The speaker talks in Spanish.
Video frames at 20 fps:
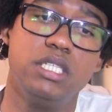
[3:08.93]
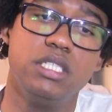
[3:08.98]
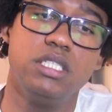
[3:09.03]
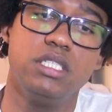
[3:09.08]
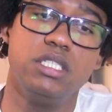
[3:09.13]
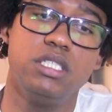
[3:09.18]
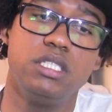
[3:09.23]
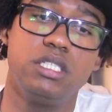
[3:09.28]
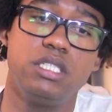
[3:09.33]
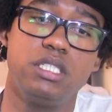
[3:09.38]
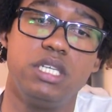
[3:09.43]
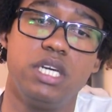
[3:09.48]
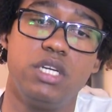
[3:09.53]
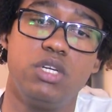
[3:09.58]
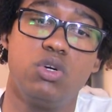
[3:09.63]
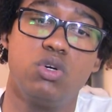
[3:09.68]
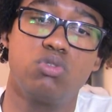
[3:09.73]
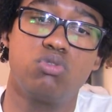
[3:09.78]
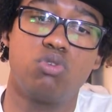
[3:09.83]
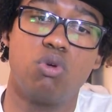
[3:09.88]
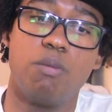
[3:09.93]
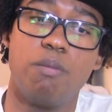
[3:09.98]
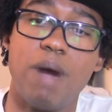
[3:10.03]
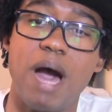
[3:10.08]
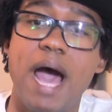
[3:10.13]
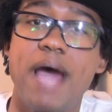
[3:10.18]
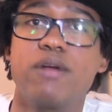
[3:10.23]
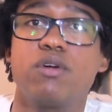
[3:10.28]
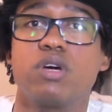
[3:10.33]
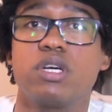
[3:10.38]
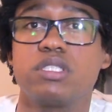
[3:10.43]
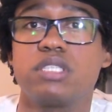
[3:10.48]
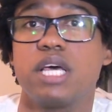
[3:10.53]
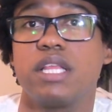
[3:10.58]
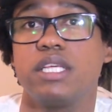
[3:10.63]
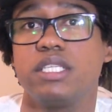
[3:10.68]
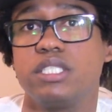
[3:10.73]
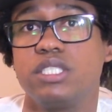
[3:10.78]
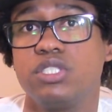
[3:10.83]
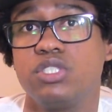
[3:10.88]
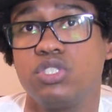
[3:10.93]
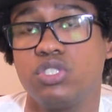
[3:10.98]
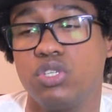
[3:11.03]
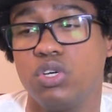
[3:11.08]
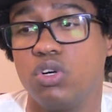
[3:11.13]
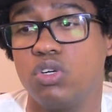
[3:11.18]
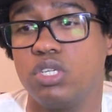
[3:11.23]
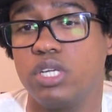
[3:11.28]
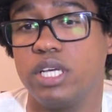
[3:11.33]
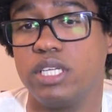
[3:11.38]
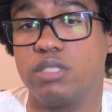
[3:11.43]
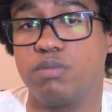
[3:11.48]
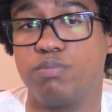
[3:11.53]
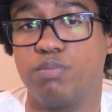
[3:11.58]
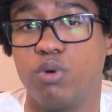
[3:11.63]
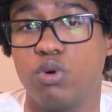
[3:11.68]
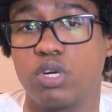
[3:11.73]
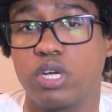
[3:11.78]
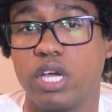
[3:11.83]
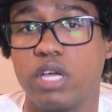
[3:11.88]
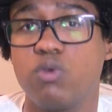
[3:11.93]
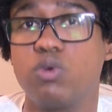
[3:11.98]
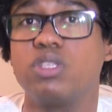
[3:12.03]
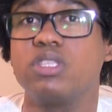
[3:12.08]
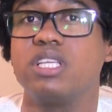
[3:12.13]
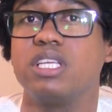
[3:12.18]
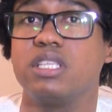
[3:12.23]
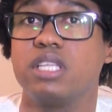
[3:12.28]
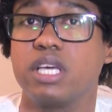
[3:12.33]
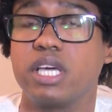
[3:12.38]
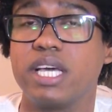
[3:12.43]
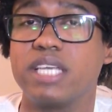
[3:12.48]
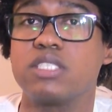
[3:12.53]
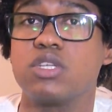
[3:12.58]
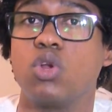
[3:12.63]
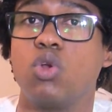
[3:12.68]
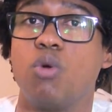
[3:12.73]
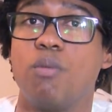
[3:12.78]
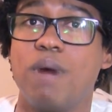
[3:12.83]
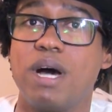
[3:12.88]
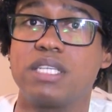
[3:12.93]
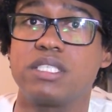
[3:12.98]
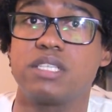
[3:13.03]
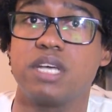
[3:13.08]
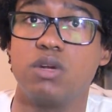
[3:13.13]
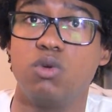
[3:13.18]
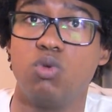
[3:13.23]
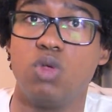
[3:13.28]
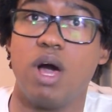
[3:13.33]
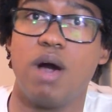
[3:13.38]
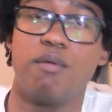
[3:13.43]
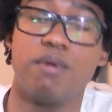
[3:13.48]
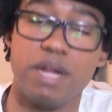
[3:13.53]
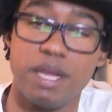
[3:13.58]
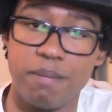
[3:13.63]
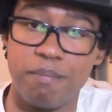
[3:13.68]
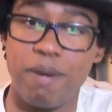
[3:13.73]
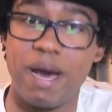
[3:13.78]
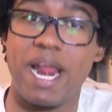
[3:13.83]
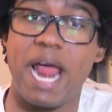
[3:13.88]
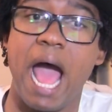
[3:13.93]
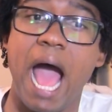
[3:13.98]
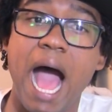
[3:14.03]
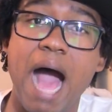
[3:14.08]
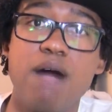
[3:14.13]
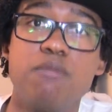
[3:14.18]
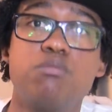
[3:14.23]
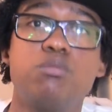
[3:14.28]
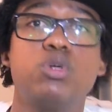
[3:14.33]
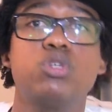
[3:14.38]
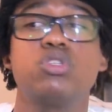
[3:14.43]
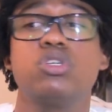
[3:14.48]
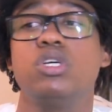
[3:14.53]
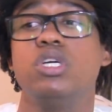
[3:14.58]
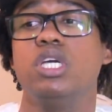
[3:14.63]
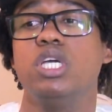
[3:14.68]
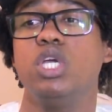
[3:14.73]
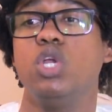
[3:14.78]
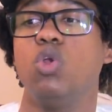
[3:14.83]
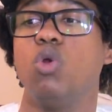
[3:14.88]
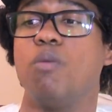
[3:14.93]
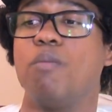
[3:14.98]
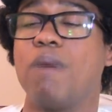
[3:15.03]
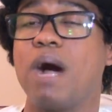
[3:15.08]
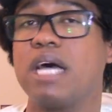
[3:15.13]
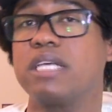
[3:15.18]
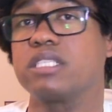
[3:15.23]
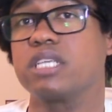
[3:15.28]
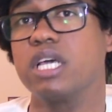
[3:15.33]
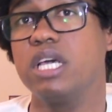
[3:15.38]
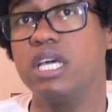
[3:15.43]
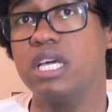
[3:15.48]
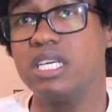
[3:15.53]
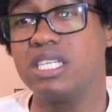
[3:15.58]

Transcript: Y si ellos tomaron esa decisión es porque ellos entienden que es lo más saludable para ambos y lo más